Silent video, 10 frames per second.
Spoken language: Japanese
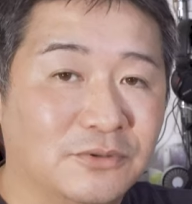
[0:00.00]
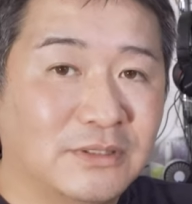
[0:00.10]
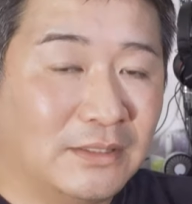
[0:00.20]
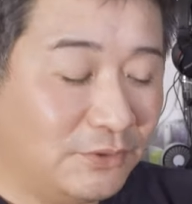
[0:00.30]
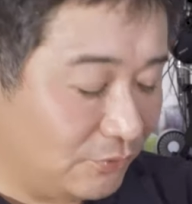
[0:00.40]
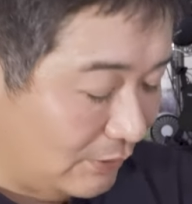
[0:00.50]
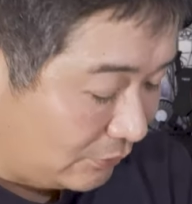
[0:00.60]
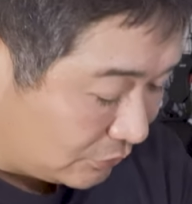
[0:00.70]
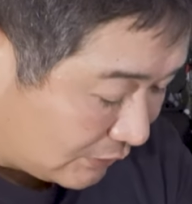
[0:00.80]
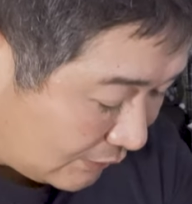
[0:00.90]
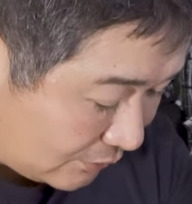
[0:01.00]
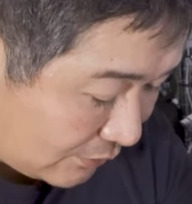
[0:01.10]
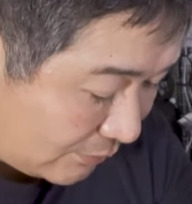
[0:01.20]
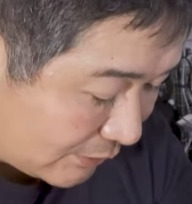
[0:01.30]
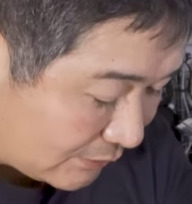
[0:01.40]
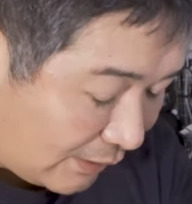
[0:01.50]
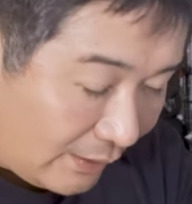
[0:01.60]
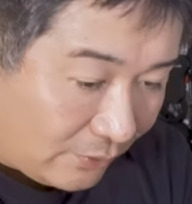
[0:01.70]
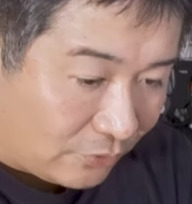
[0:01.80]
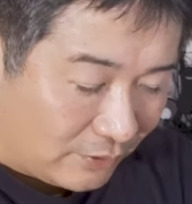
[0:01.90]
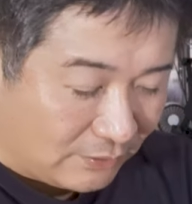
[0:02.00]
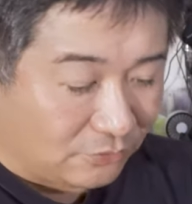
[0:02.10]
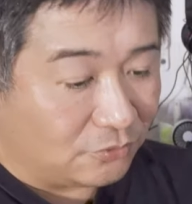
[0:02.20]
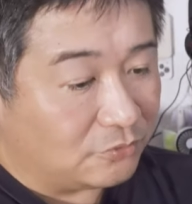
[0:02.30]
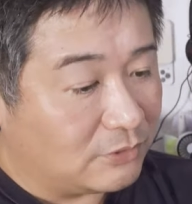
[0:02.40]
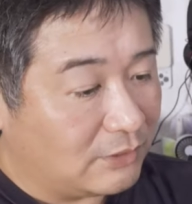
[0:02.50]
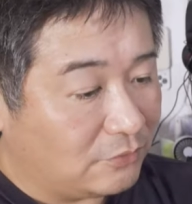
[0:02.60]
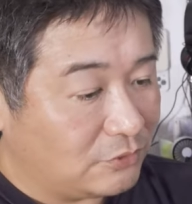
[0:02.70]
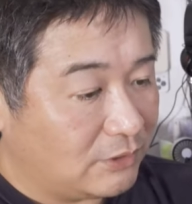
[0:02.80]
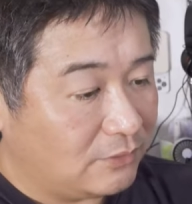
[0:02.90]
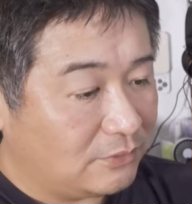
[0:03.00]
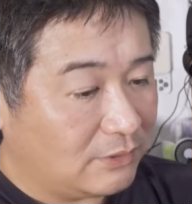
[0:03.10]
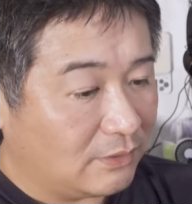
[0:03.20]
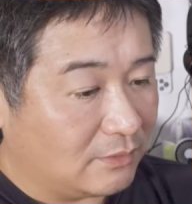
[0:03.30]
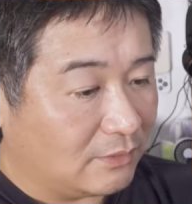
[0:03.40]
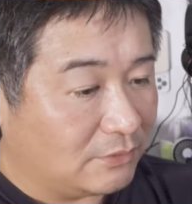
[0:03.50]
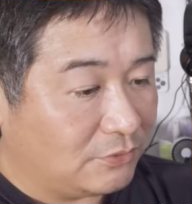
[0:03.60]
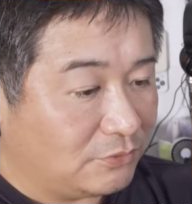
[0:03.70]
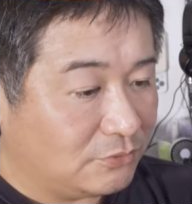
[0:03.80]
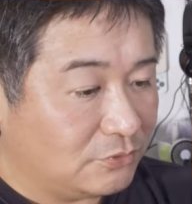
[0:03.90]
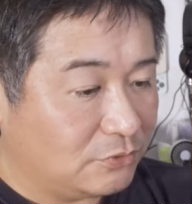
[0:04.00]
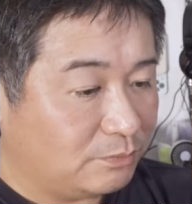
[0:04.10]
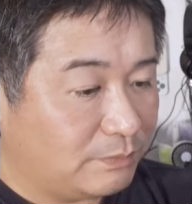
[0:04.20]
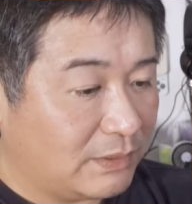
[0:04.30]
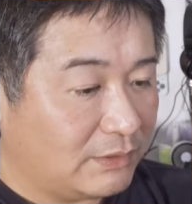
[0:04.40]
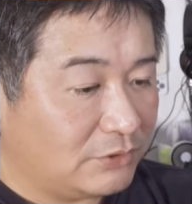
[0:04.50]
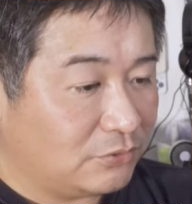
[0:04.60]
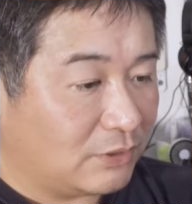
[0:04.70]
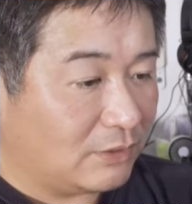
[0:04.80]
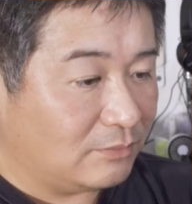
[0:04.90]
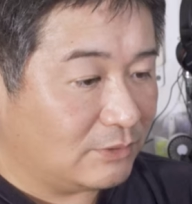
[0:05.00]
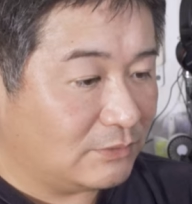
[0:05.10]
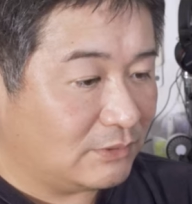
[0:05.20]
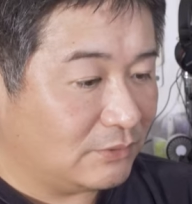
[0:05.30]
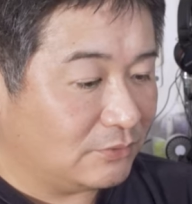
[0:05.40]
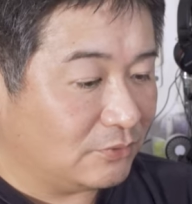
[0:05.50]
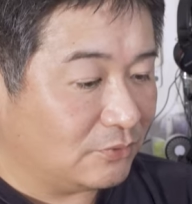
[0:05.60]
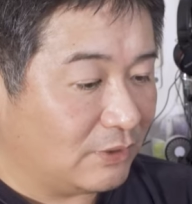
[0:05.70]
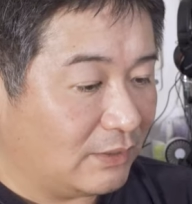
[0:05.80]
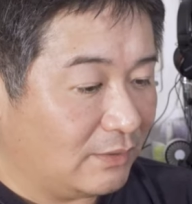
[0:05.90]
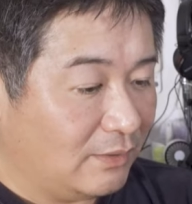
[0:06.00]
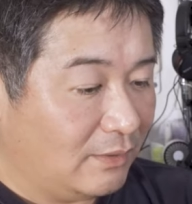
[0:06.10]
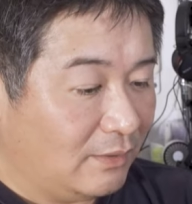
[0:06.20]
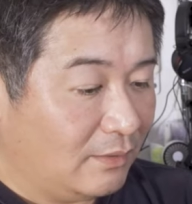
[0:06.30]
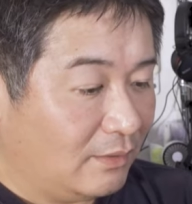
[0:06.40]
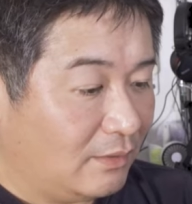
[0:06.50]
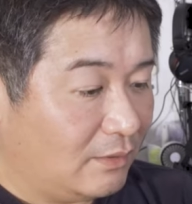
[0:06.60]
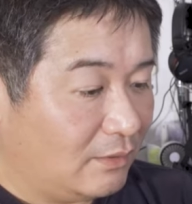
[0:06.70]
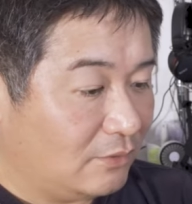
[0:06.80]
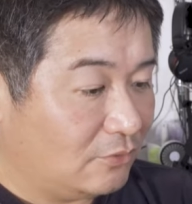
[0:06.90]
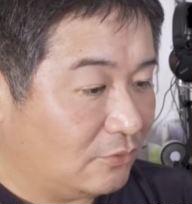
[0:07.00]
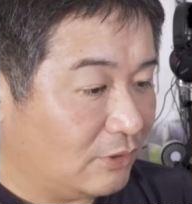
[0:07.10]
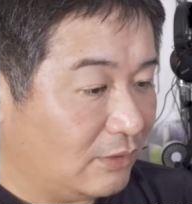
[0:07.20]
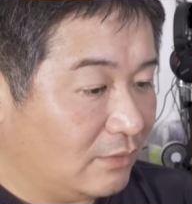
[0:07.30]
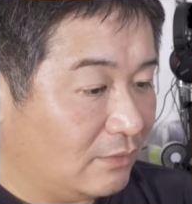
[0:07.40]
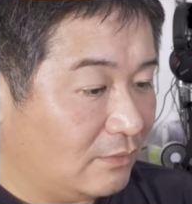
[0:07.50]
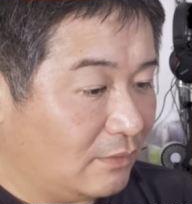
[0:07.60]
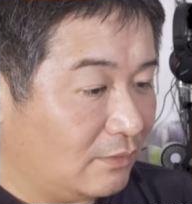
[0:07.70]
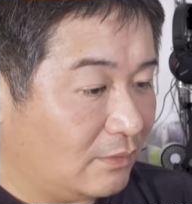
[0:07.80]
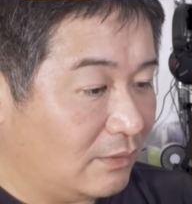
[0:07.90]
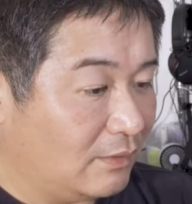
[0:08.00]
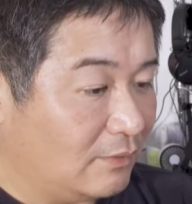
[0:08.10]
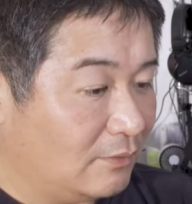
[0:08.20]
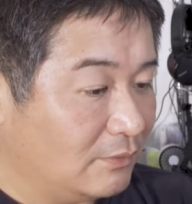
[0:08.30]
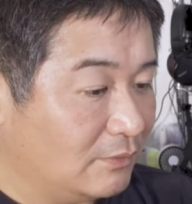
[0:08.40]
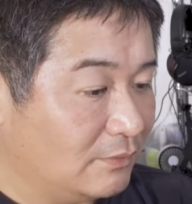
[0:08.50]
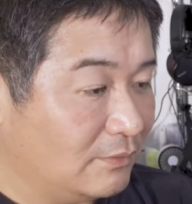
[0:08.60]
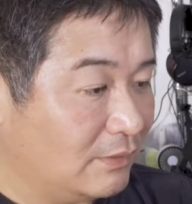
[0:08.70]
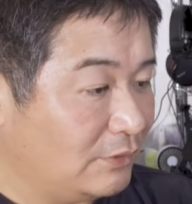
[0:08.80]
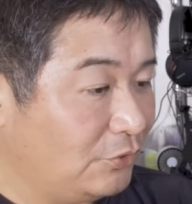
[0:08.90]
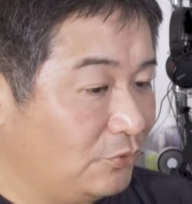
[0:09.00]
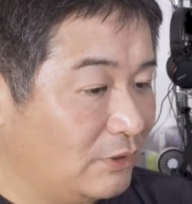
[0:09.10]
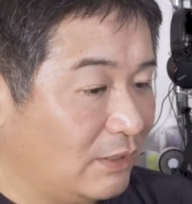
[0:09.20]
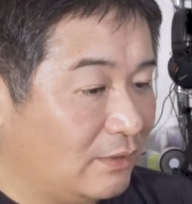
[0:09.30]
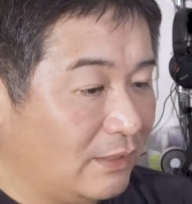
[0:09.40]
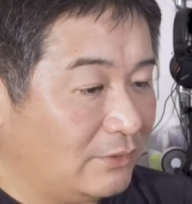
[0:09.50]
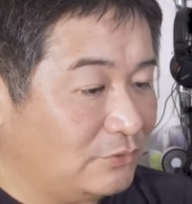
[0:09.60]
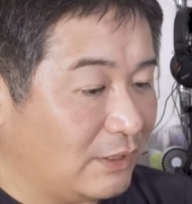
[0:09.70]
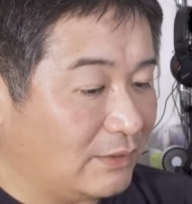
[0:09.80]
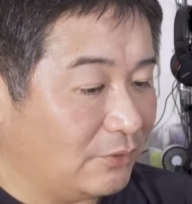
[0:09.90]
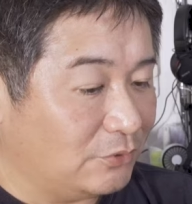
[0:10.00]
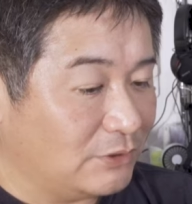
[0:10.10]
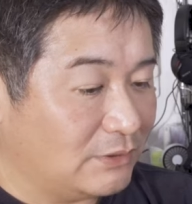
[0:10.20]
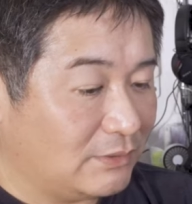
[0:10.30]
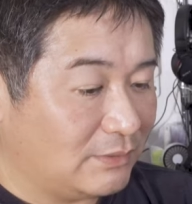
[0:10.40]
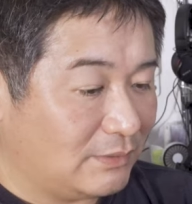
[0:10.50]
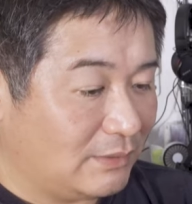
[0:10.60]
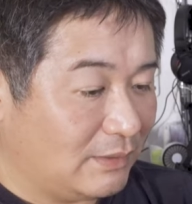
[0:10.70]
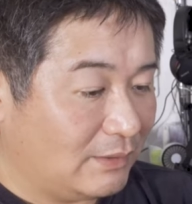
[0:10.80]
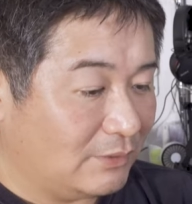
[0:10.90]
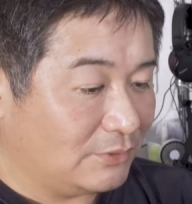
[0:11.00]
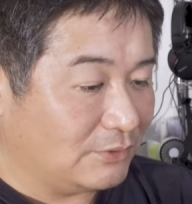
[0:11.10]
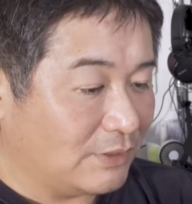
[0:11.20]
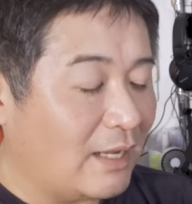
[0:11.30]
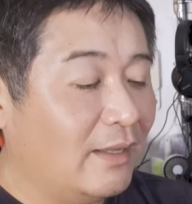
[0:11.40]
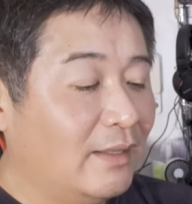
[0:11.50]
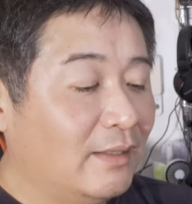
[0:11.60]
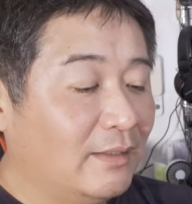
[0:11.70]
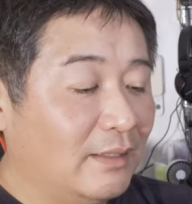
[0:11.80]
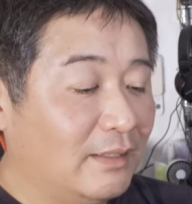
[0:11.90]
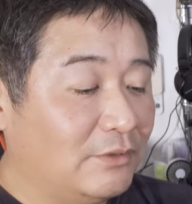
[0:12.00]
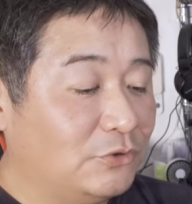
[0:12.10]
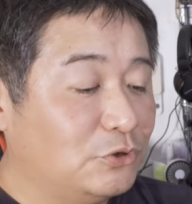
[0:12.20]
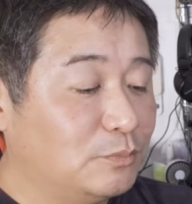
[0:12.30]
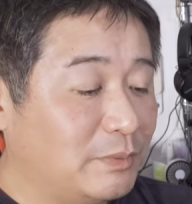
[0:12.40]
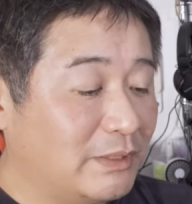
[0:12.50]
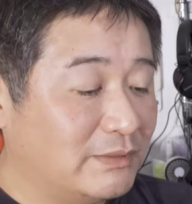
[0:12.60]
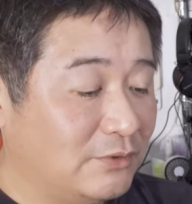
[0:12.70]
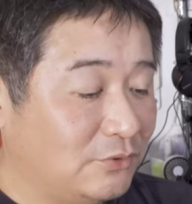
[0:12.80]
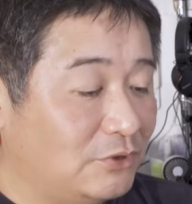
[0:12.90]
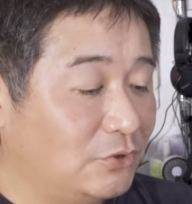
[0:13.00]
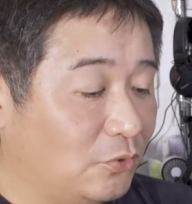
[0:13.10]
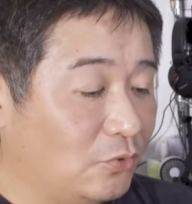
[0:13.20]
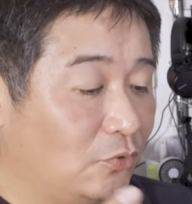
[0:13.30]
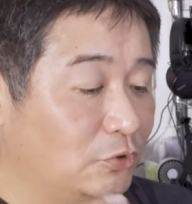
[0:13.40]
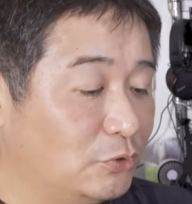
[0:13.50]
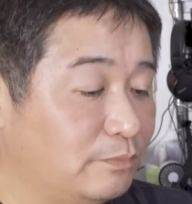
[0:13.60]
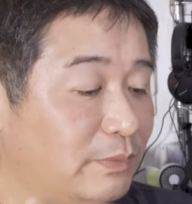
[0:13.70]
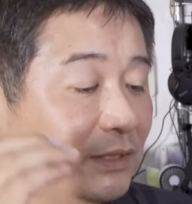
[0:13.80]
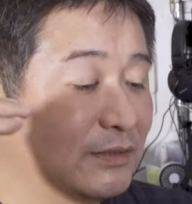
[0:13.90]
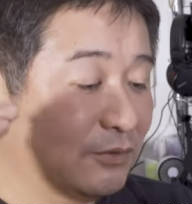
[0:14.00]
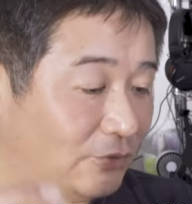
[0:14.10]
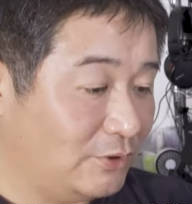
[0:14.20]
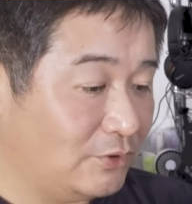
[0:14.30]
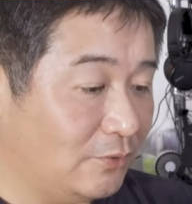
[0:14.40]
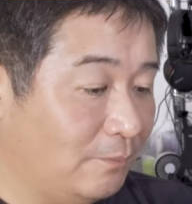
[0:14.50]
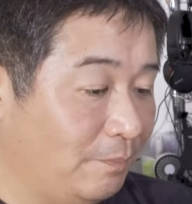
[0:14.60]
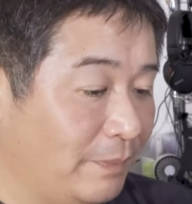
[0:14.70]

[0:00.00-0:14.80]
リーの残量をね教えてくれます。これね、どのくらいで教えてくれたのかな、 きゅうじゅっパーセント 以上ありますっていうのとね、えー、っとねなんかねよん段階くらいで教えてくれる、あきゅうじゅっパーセント 以上、ごじゅっパーセント 以上、